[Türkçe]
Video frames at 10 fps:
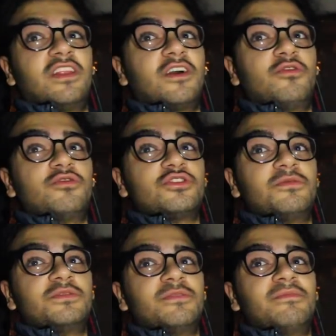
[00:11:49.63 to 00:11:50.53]
Vallahi
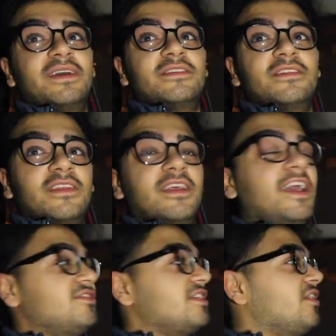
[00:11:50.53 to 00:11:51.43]
konuşamayacağım. Ben
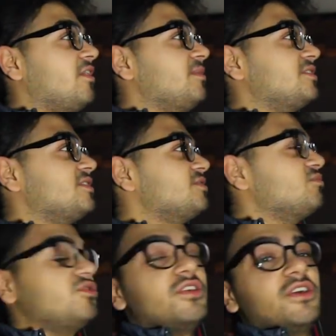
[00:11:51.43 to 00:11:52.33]
evde devam ettiririm
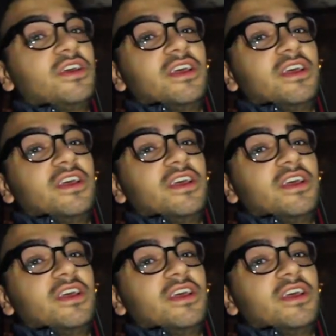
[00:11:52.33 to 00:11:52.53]
bunu.